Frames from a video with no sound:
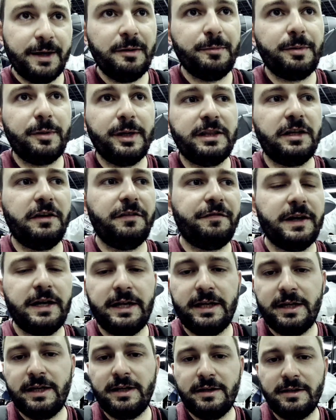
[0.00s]
mi permette di fare
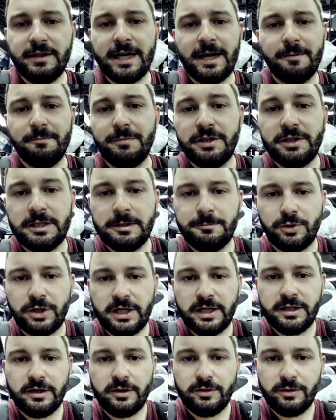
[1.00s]
i cambi in temporale
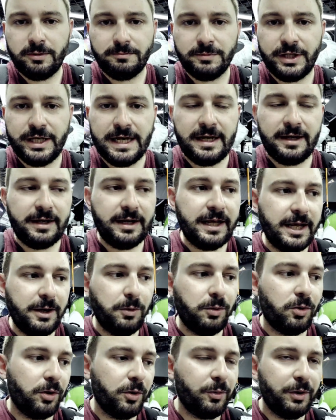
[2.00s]
del yen
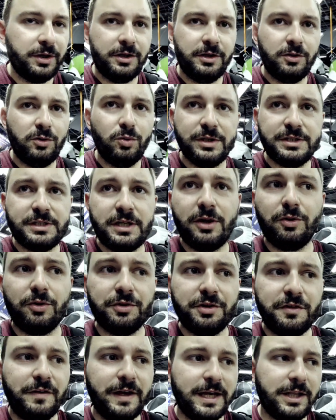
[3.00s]
euro e quindi in due
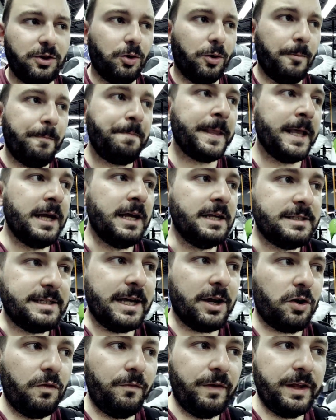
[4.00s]
secondi vedo se è
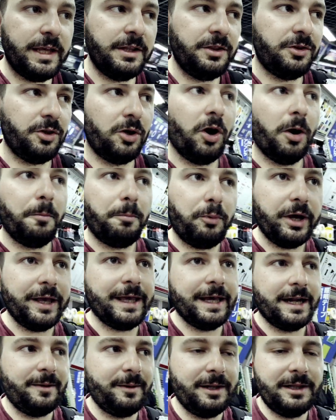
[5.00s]
conveniente o no. Poi
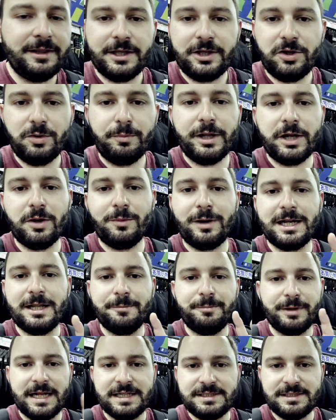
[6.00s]
chiaramente io bene o male i
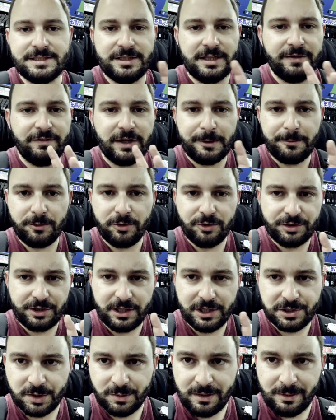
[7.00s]
prezzi dei vari prodotti li
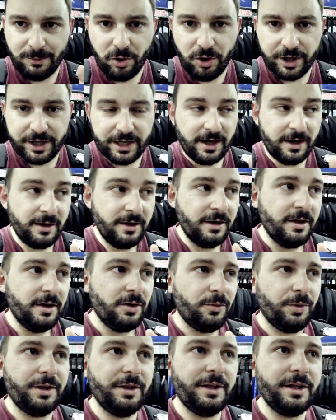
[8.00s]
so a memoria,
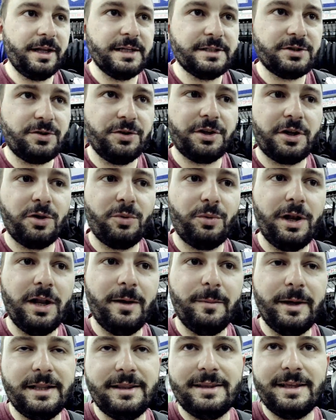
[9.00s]
quindi riesco
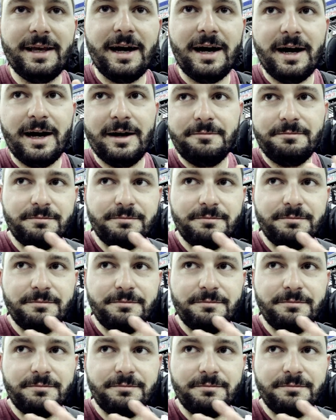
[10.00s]
tranquillamente a